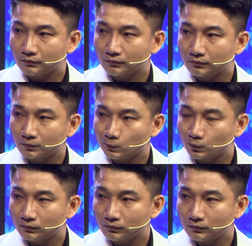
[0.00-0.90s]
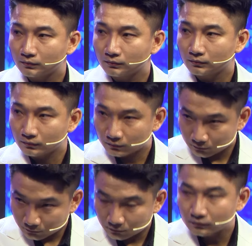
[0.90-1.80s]
sinh quá cái vấn đề mà quỹ
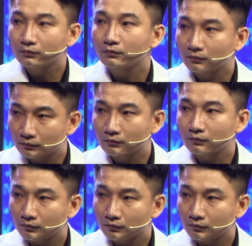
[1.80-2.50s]
thu chi của doanh nghiệp mà